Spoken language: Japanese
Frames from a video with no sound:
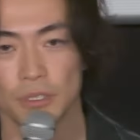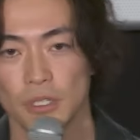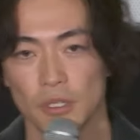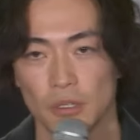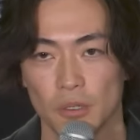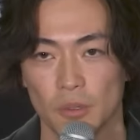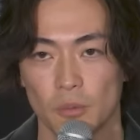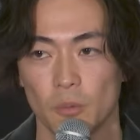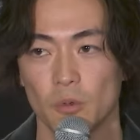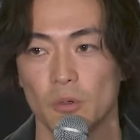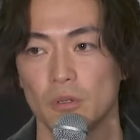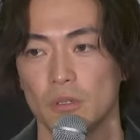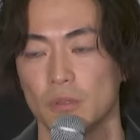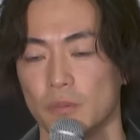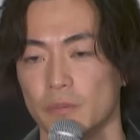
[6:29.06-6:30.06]
すね。
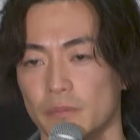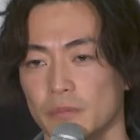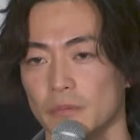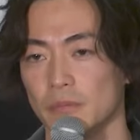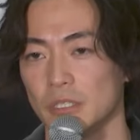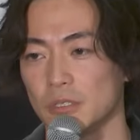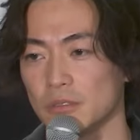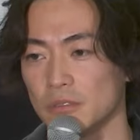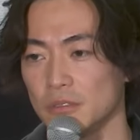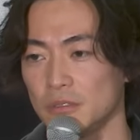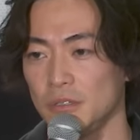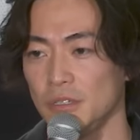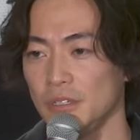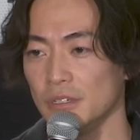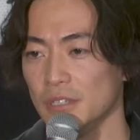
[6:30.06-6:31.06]
もうま
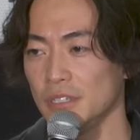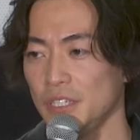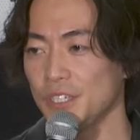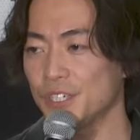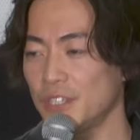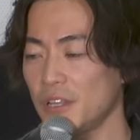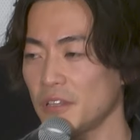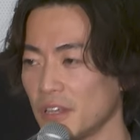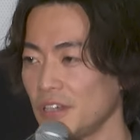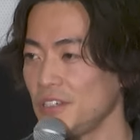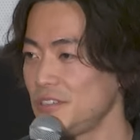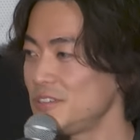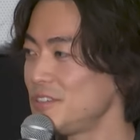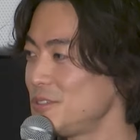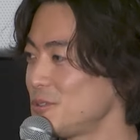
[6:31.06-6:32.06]
ず生きてたいっ
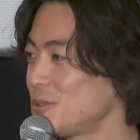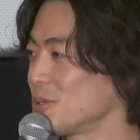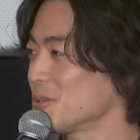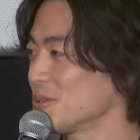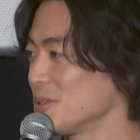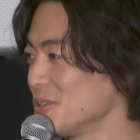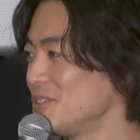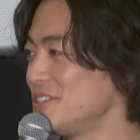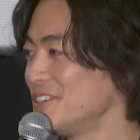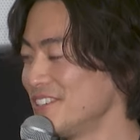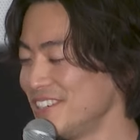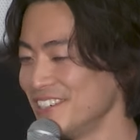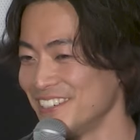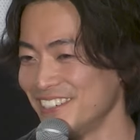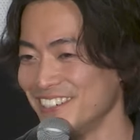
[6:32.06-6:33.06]
ていうことと
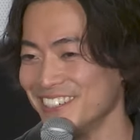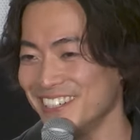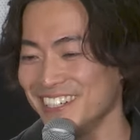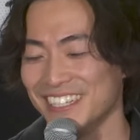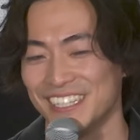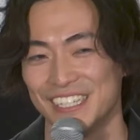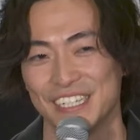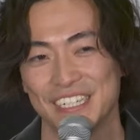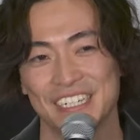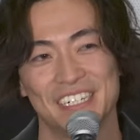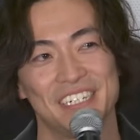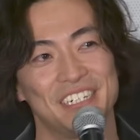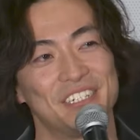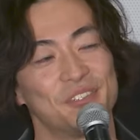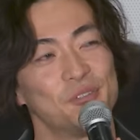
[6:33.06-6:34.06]

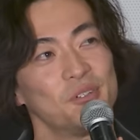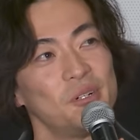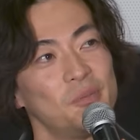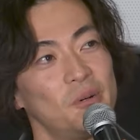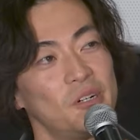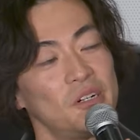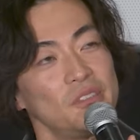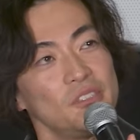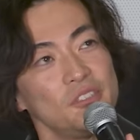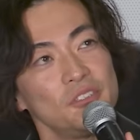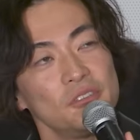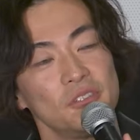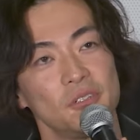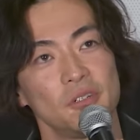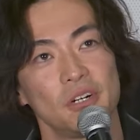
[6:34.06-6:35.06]
あとはまあ
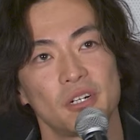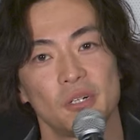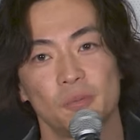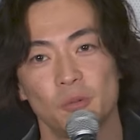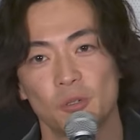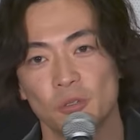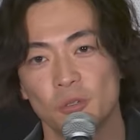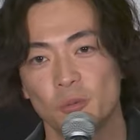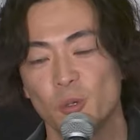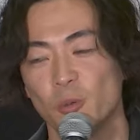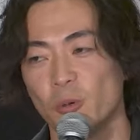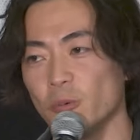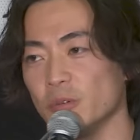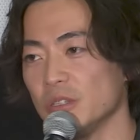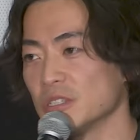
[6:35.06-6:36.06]
20年後やからもう子供
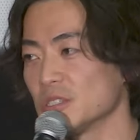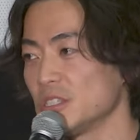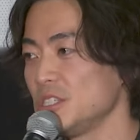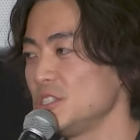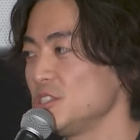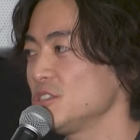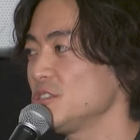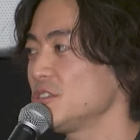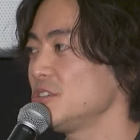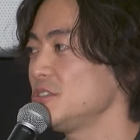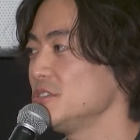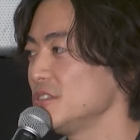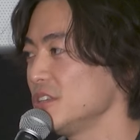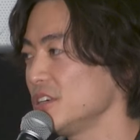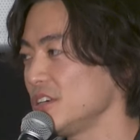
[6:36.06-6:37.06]
もみんな成人してる
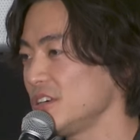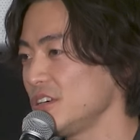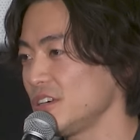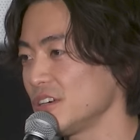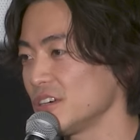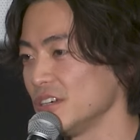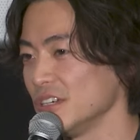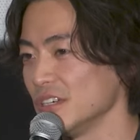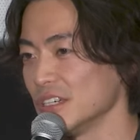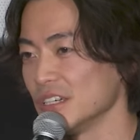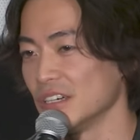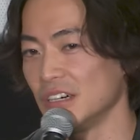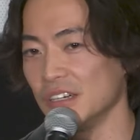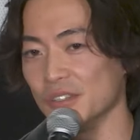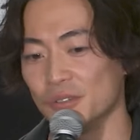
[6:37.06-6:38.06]
んで、
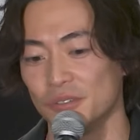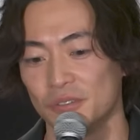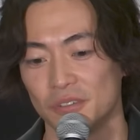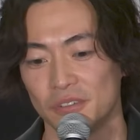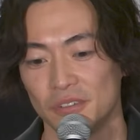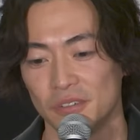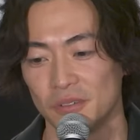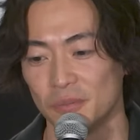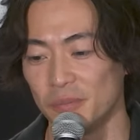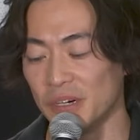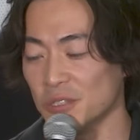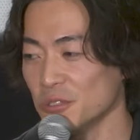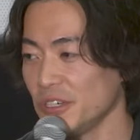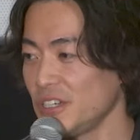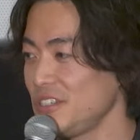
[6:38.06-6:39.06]

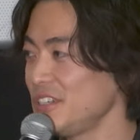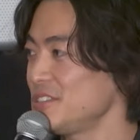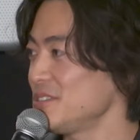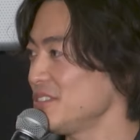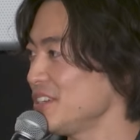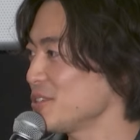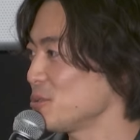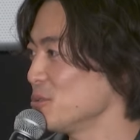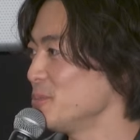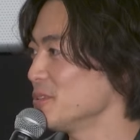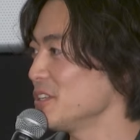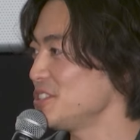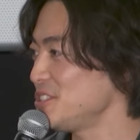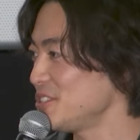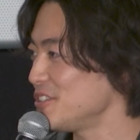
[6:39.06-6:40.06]
バンドやりたいですね、子供
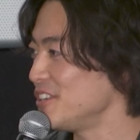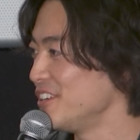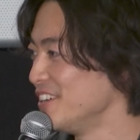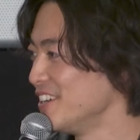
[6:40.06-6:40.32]
たちと